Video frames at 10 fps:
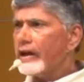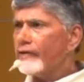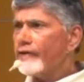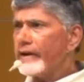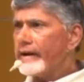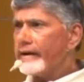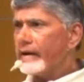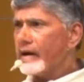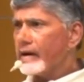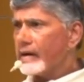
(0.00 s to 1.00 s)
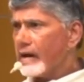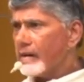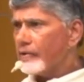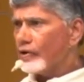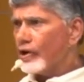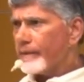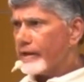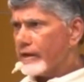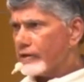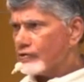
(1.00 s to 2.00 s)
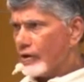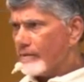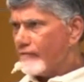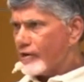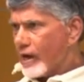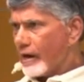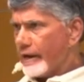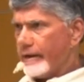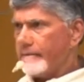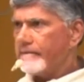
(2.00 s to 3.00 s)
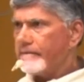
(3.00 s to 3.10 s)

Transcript: డెఫినెట్గా గ్రామంలో ప్రజాస్వామ్యం ఉండాలి